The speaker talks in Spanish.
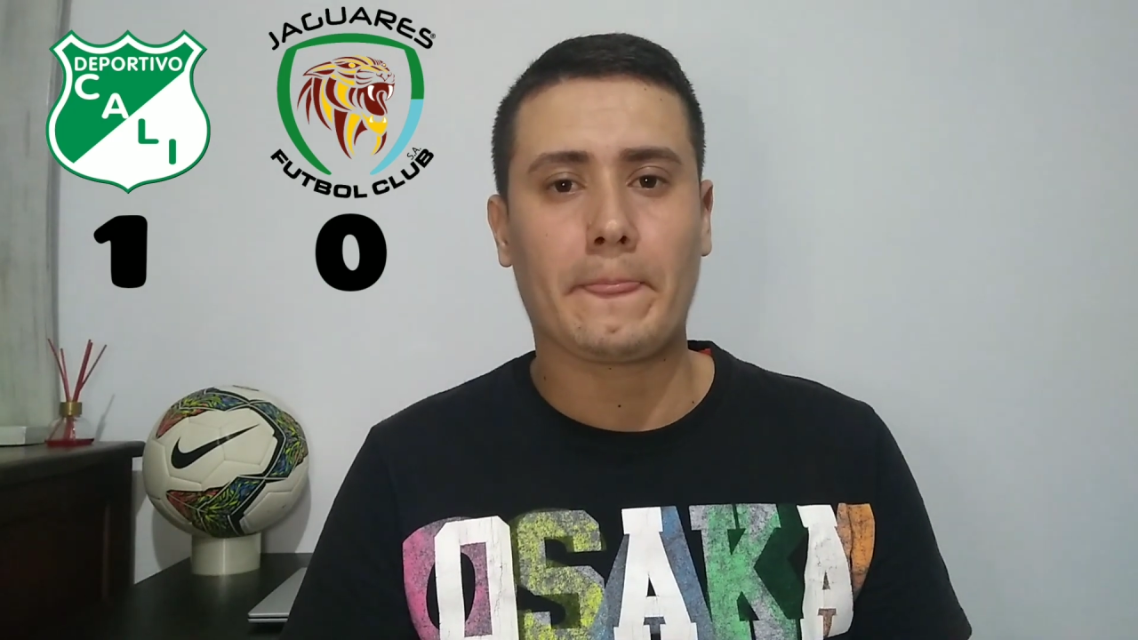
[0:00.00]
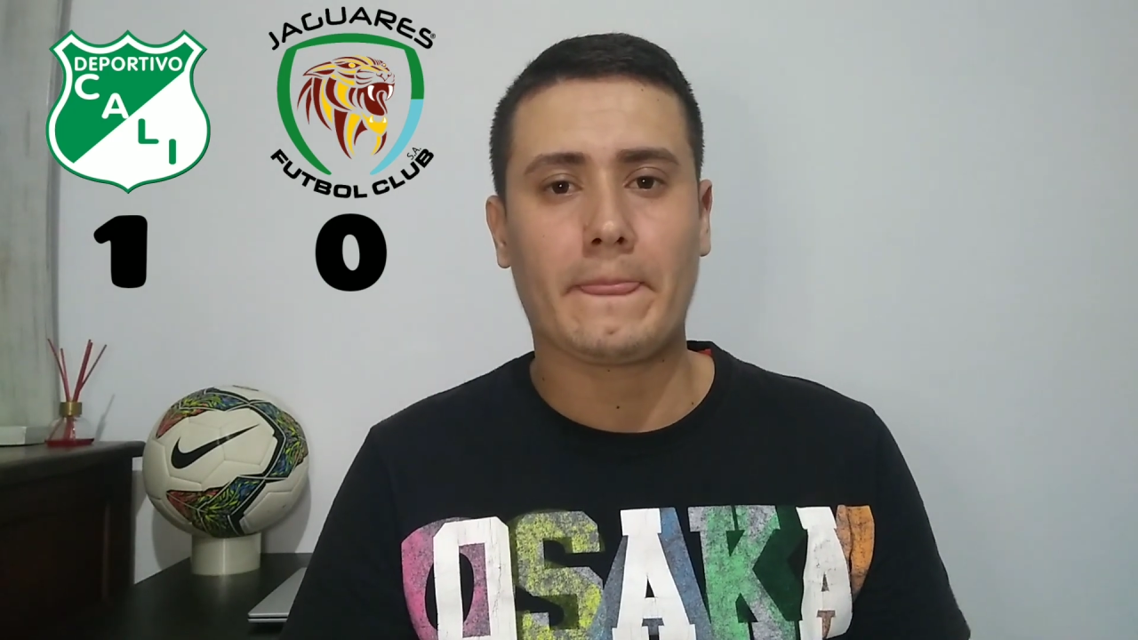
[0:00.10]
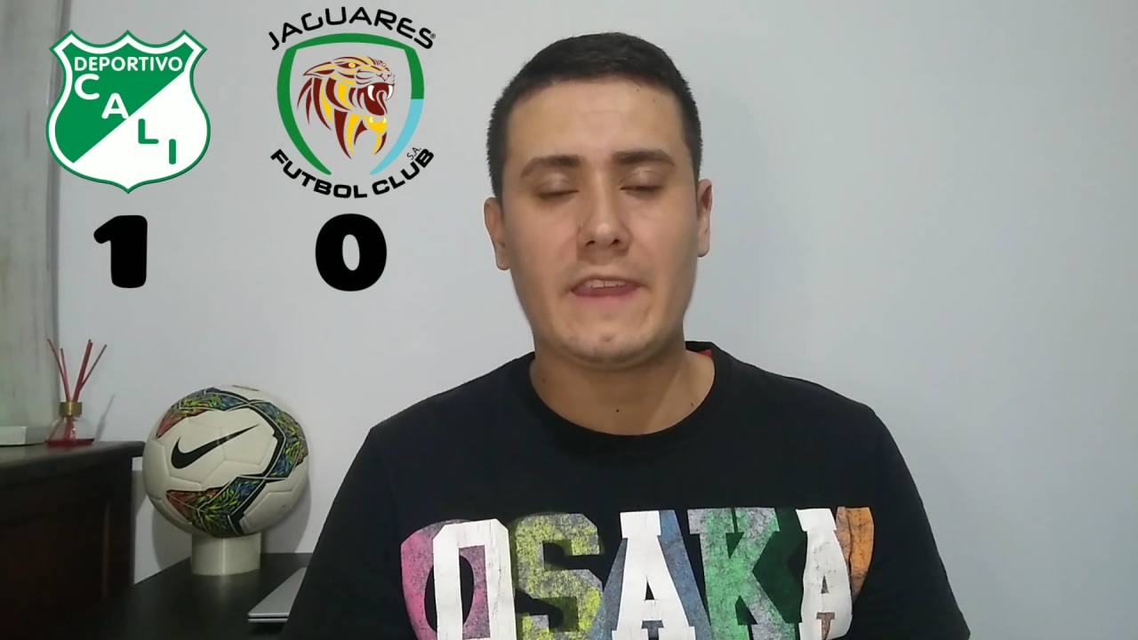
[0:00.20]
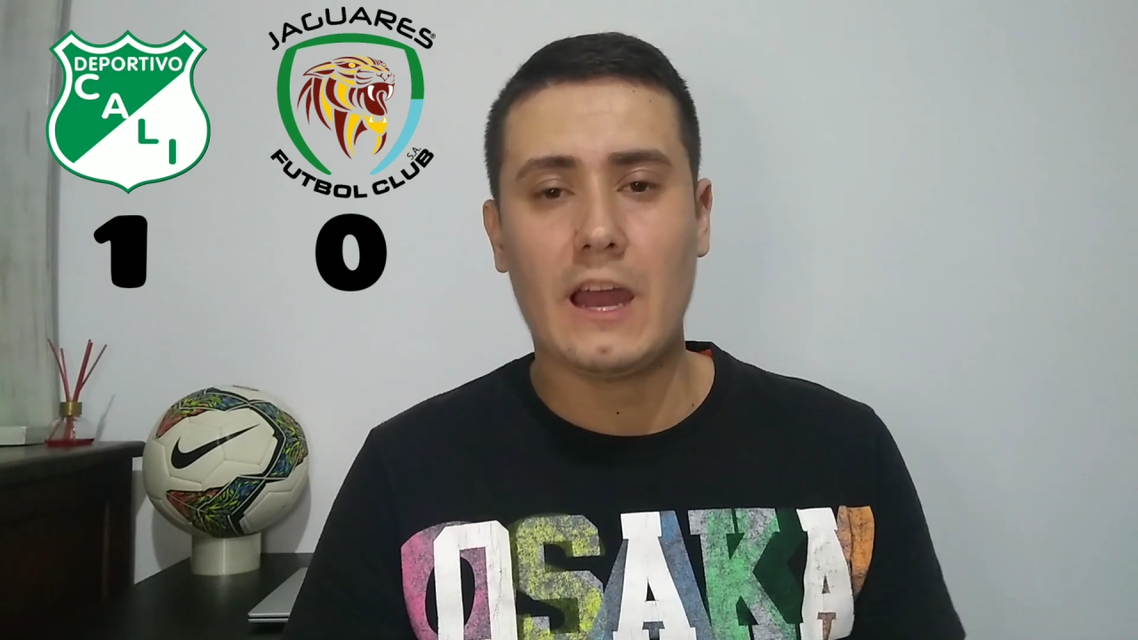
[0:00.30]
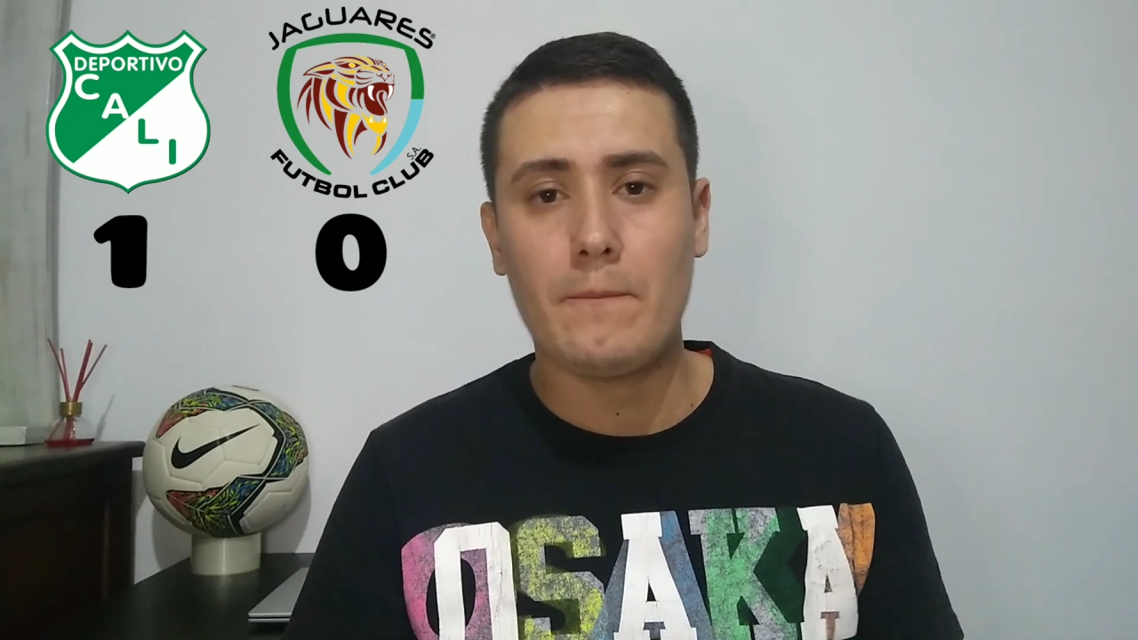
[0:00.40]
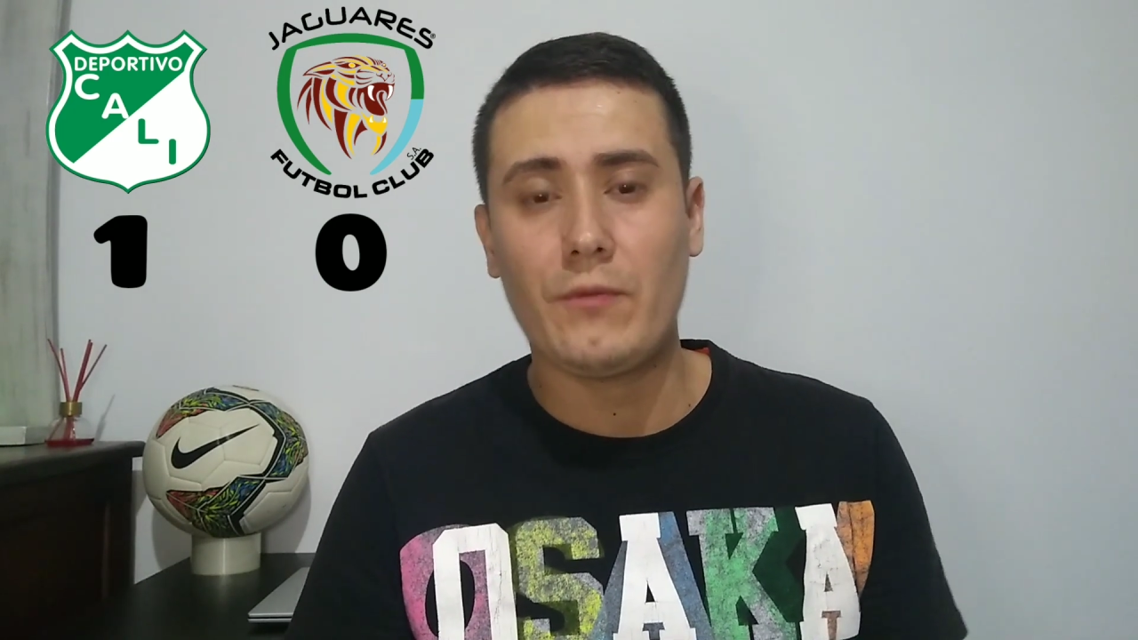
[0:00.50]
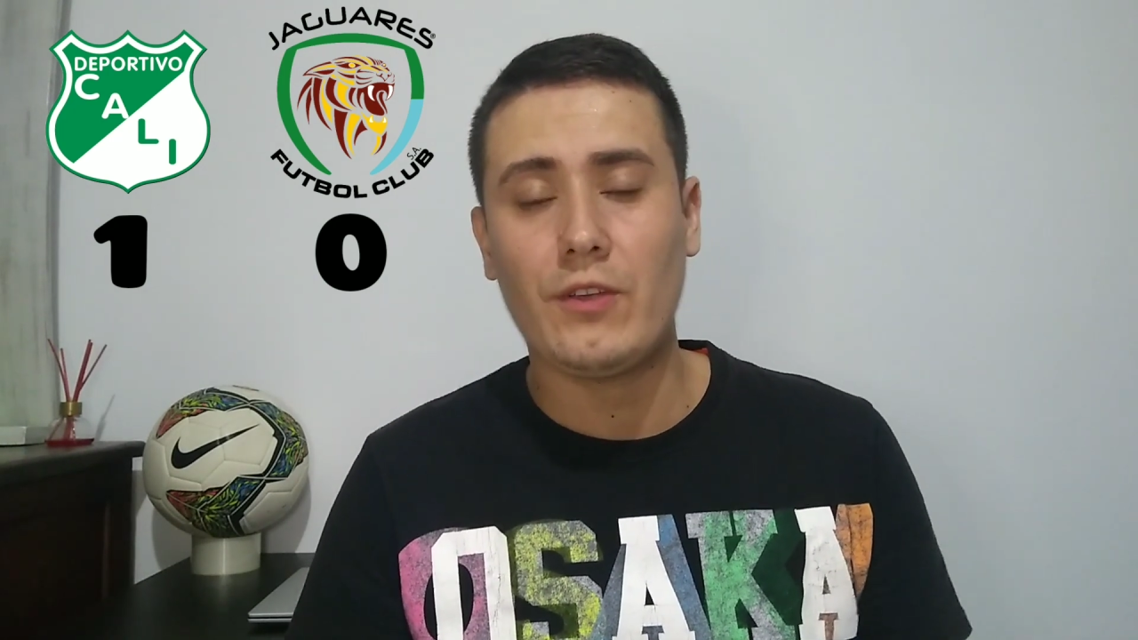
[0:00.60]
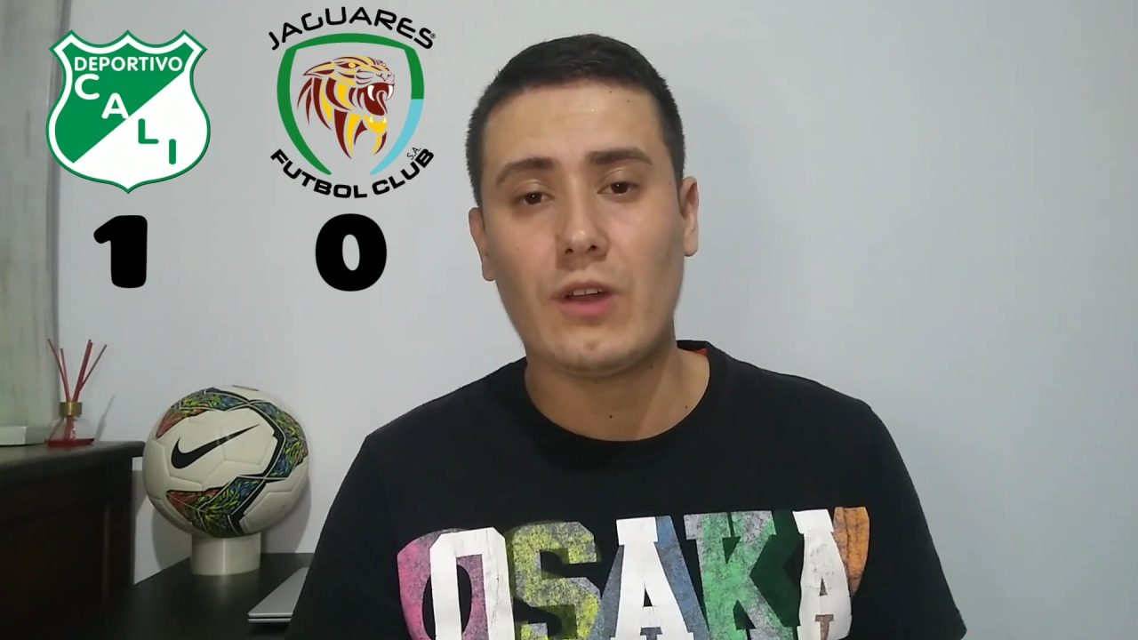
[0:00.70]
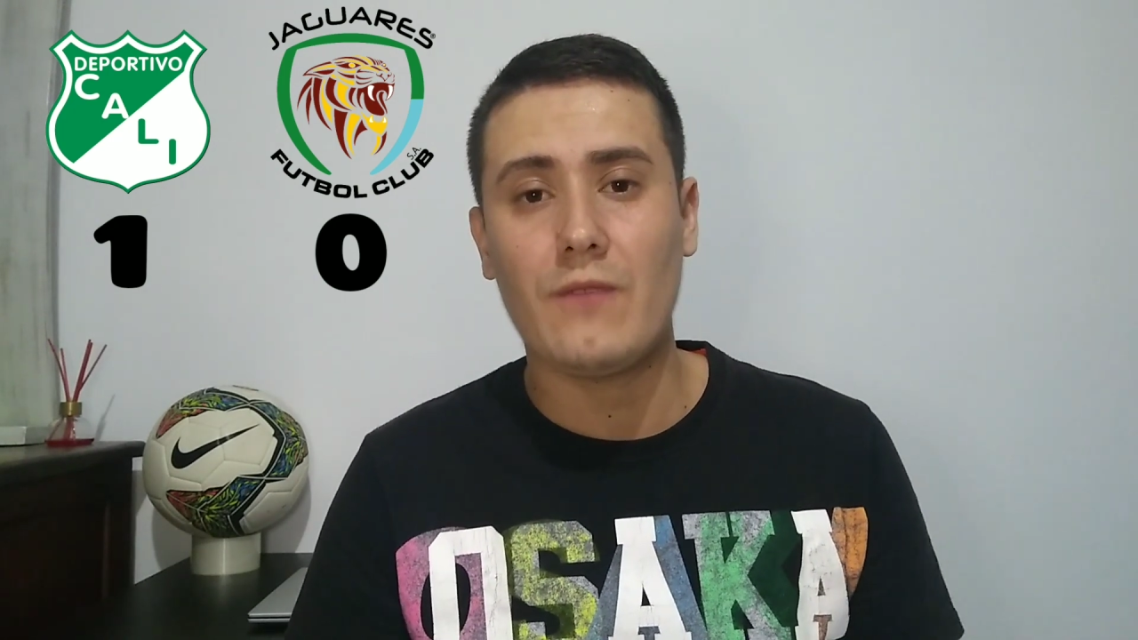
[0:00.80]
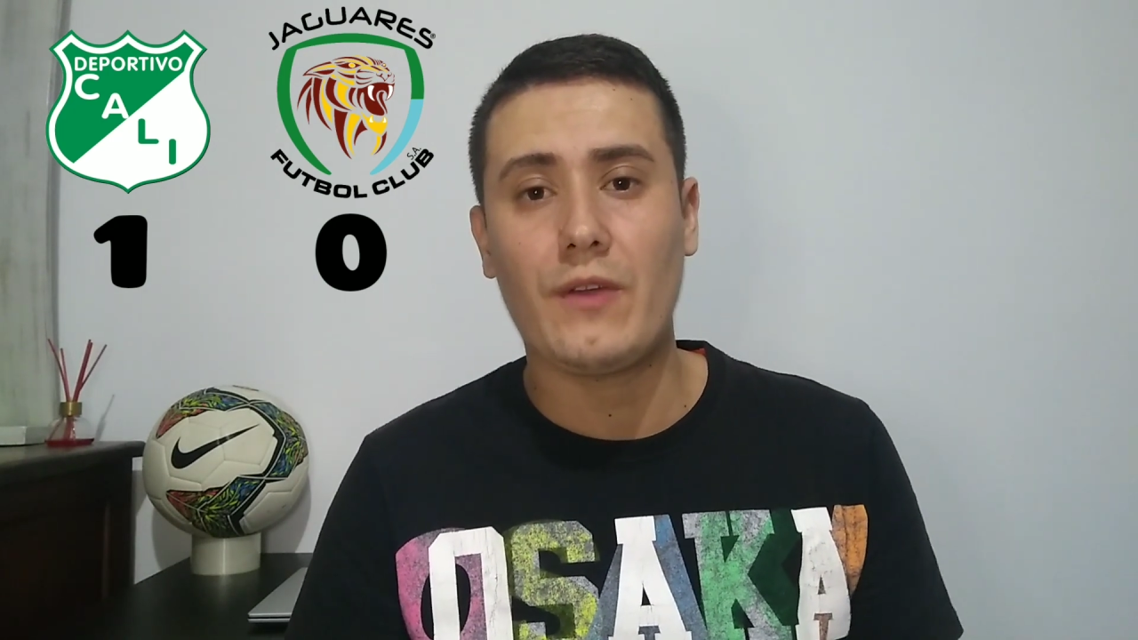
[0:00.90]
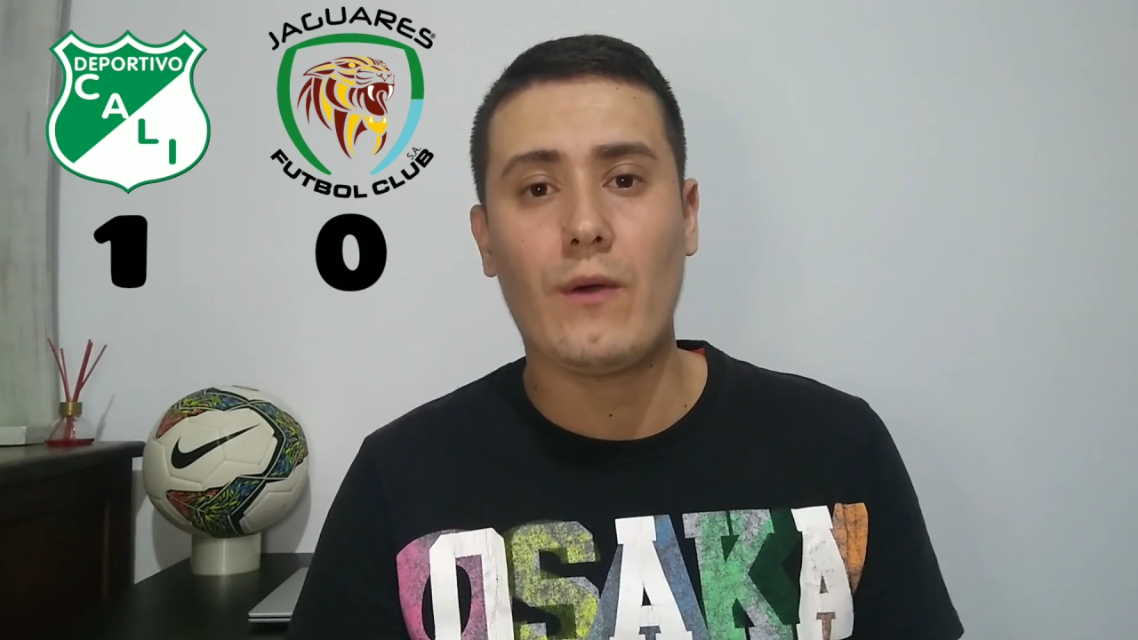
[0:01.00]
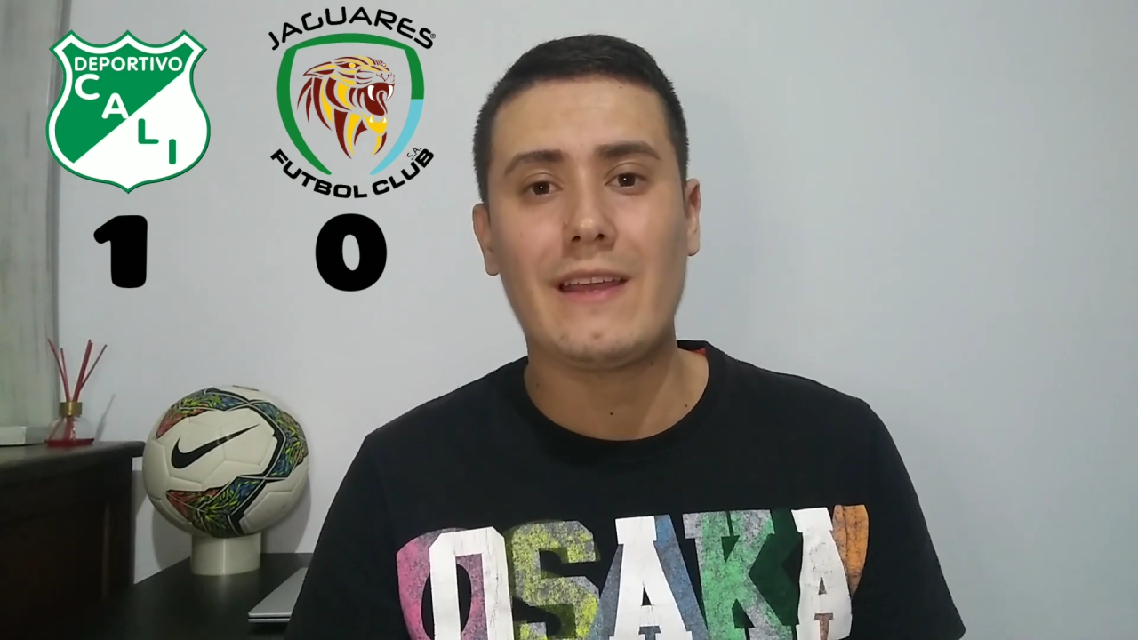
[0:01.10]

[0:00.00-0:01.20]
ya el profesor Alfredo